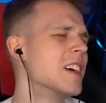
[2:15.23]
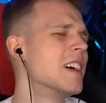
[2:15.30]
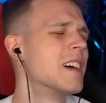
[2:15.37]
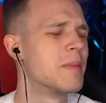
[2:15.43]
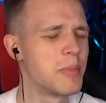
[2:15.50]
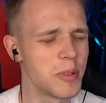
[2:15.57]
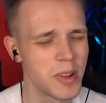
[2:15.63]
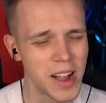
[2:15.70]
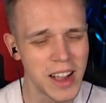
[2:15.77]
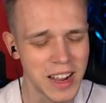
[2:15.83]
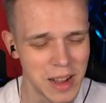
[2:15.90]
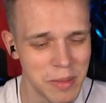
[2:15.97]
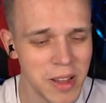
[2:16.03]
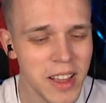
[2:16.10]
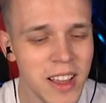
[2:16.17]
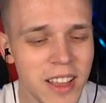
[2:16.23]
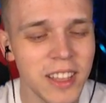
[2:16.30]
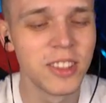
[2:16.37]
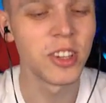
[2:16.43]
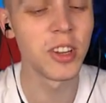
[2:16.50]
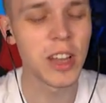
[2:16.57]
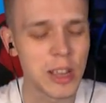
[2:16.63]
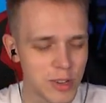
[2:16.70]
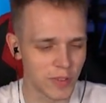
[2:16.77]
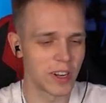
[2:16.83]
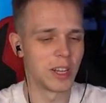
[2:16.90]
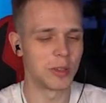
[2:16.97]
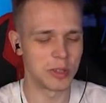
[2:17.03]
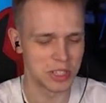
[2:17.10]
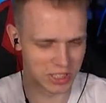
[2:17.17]
Nie, błagam. To ja już
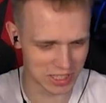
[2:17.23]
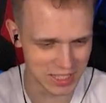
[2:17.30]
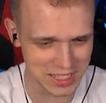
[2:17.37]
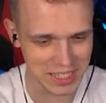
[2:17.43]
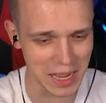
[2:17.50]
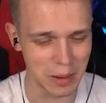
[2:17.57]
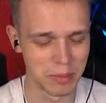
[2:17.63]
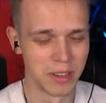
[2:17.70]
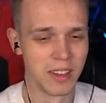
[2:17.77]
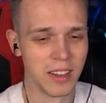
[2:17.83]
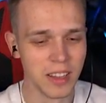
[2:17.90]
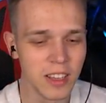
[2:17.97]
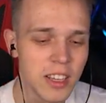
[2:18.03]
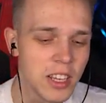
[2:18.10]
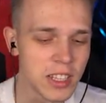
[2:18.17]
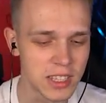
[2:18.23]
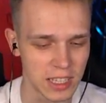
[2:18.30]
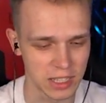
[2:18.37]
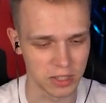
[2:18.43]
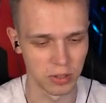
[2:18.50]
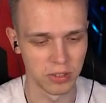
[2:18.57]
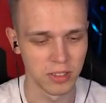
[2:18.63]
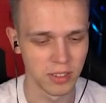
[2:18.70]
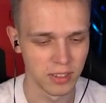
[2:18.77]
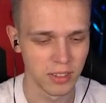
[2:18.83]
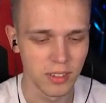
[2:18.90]
wolę tu siedzieć sam. Idź se stąd.